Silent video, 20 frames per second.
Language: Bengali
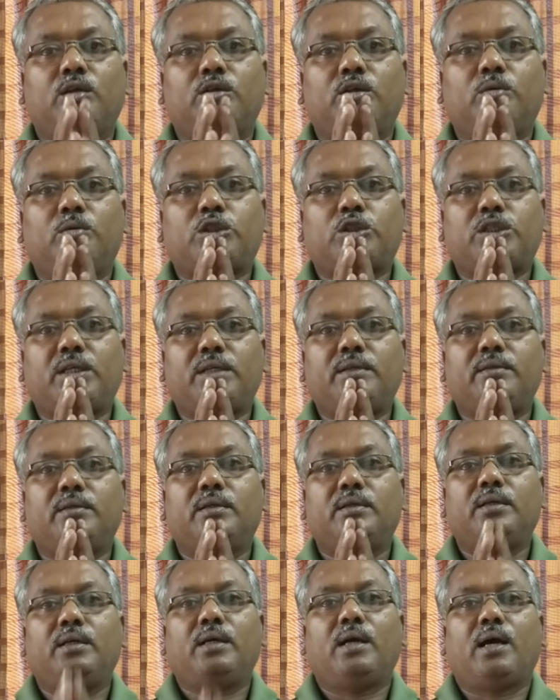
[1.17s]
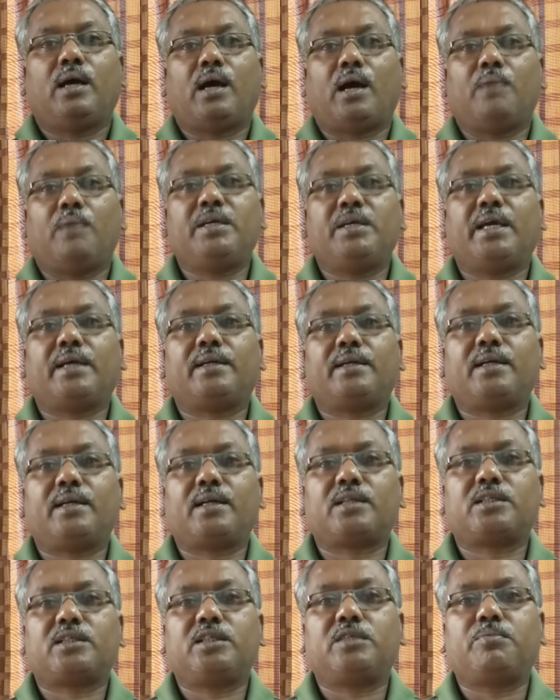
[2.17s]
নমস্কার আমি অ্যাংলার
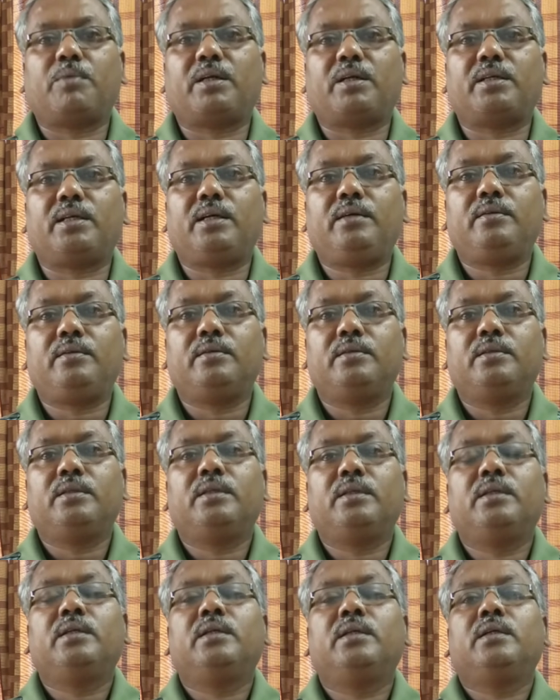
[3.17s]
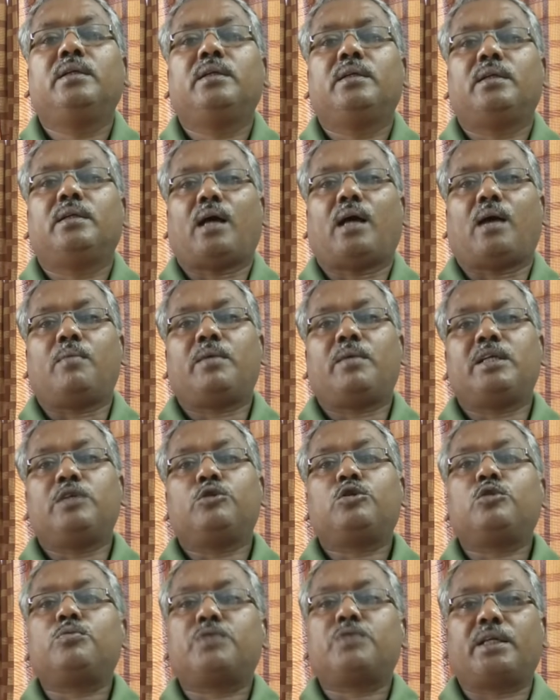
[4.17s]
আশিস মান্না আমার
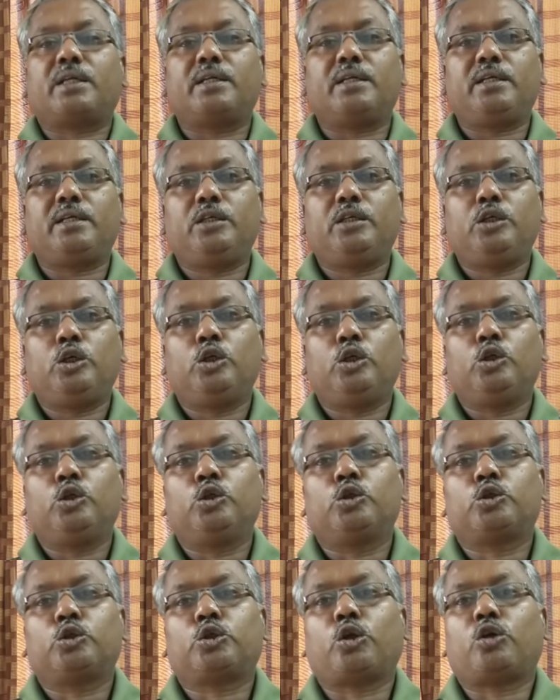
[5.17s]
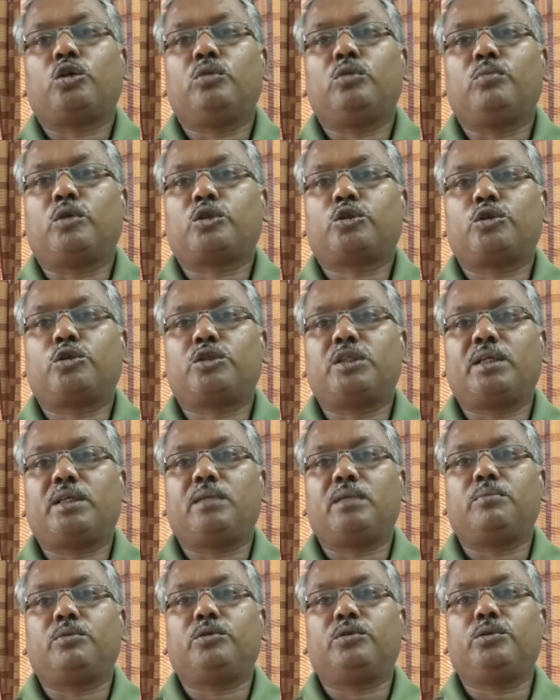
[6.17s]
ইউটিউব চ্যানেলে সকল মৎস্য
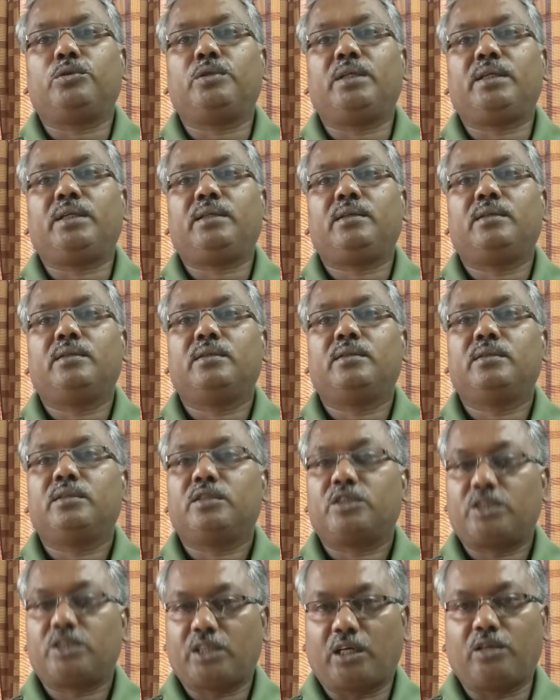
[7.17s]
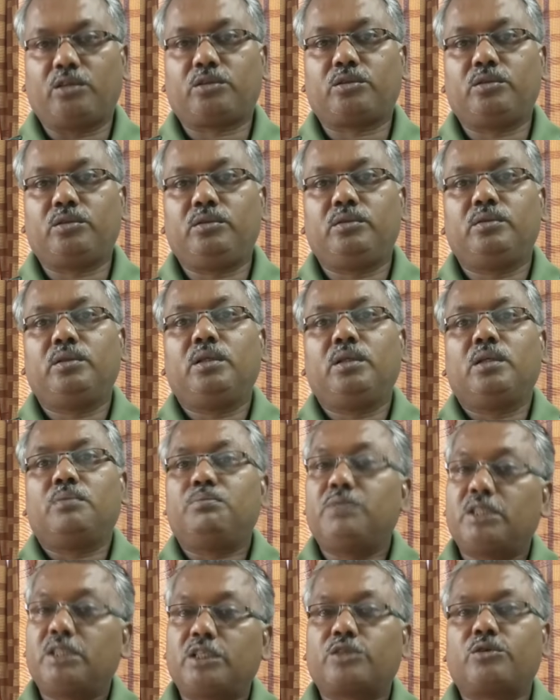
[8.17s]
শিকারী বন্ধুদের স্বাগত
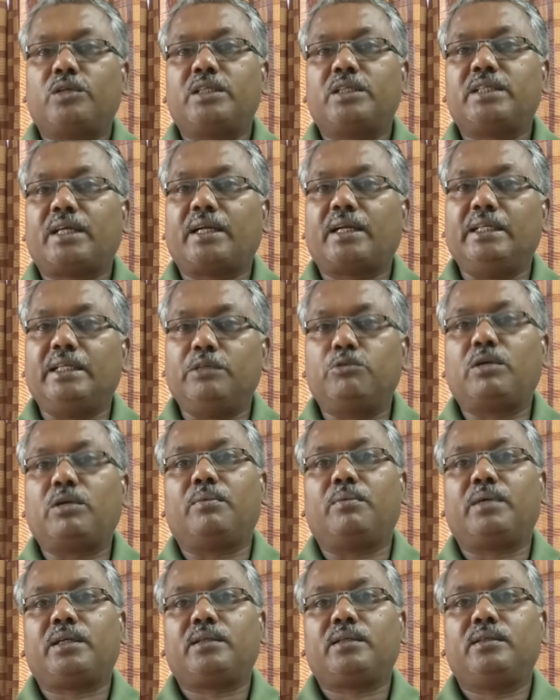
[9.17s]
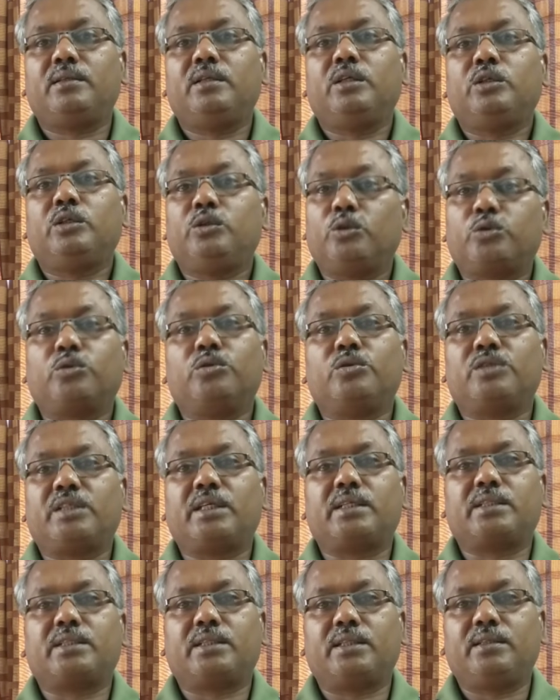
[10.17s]
বিশেষ করে যারা নিউ কামার নতুন
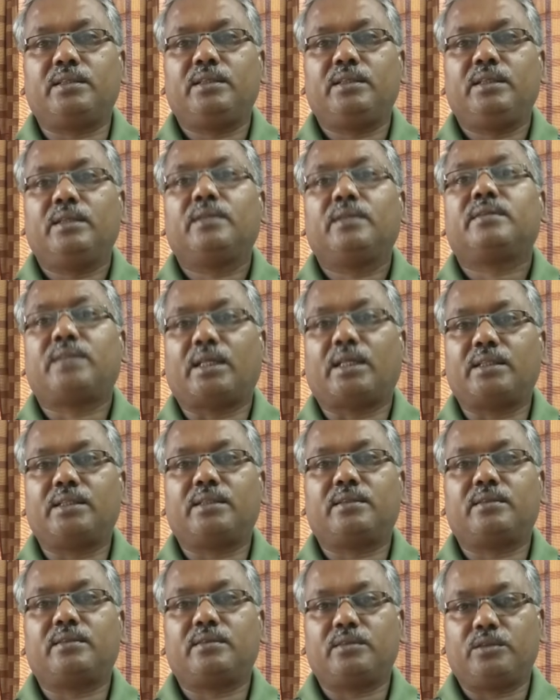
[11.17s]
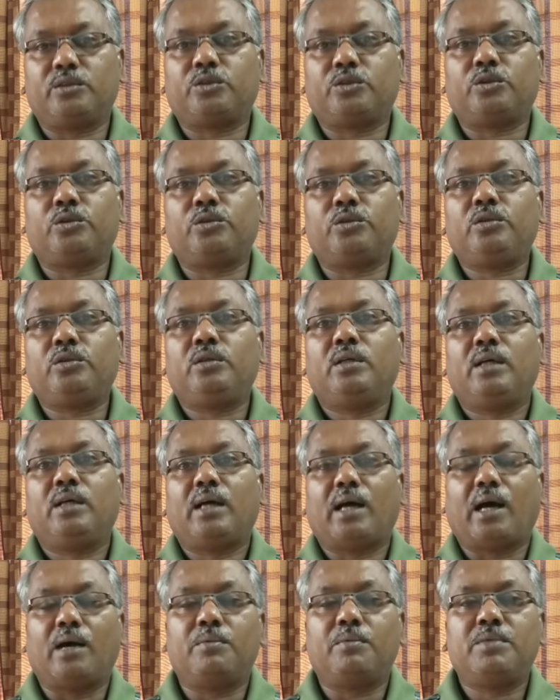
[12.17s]
শিখছেন তাদের জন্য
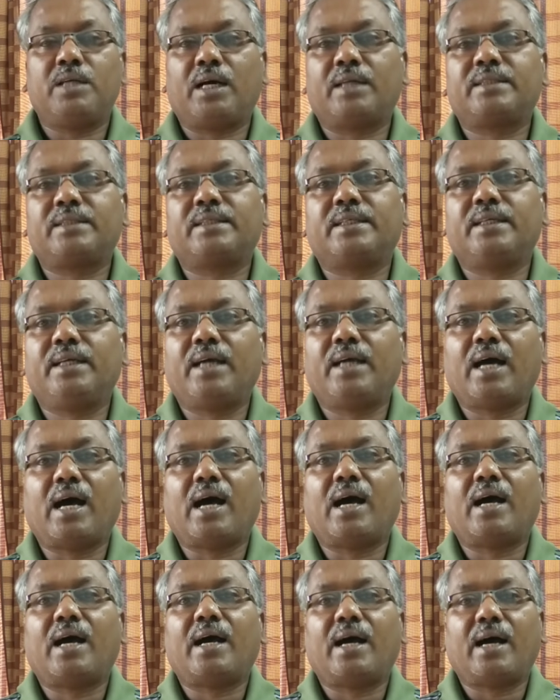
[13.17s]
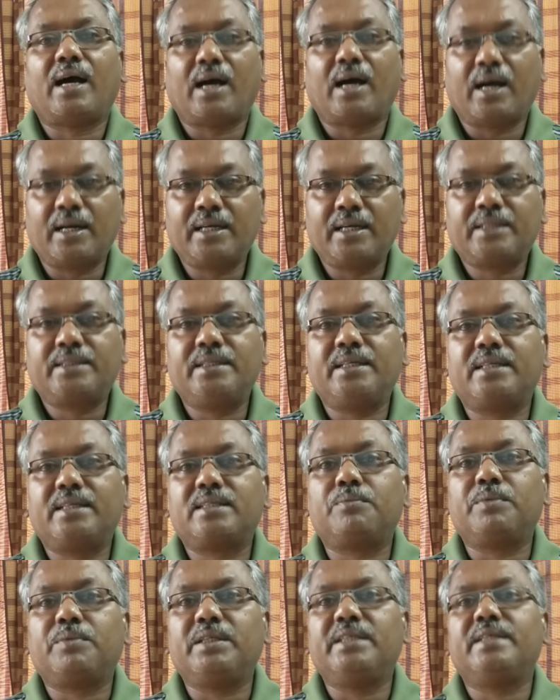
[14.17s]
আমি আজকে আরেকটি
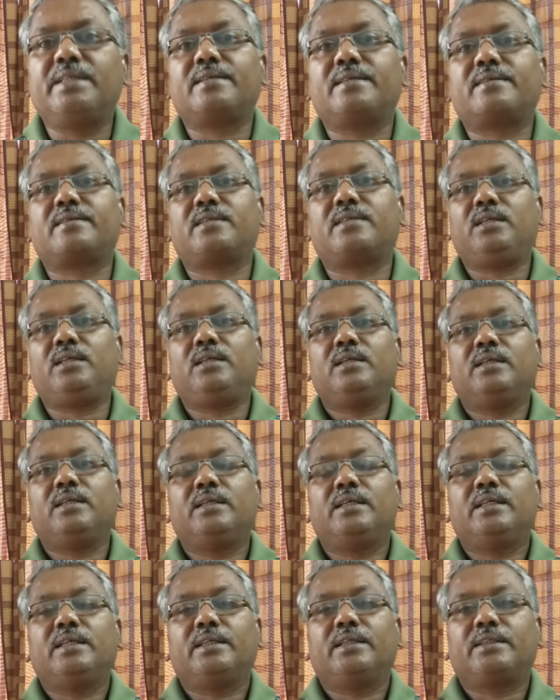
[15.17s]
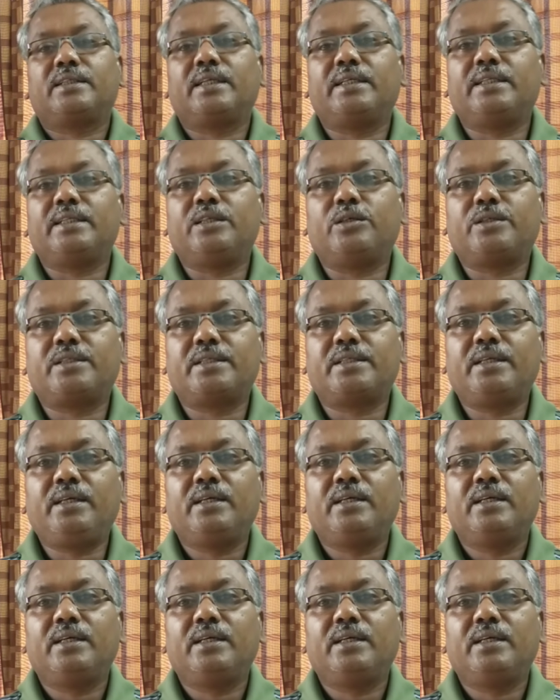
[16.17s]
রেসিপি নিয়ে এসেছি সেটি হচ্ছে